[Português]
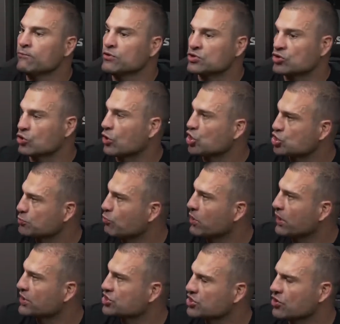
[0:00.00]
Só que eu acho que o
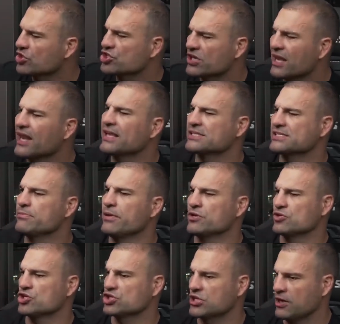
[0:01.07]
Borrachinho, acho que ele é assim
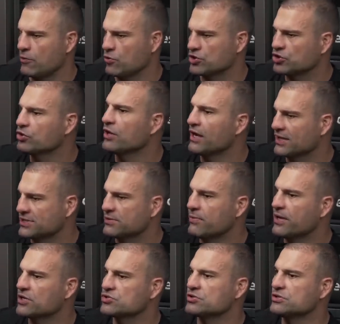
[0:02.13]
mesmo. Acho que o jeito dele é assim
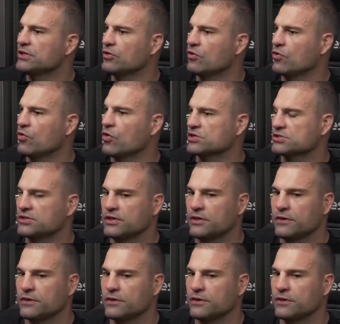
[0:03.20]
mesmo. Não é, de...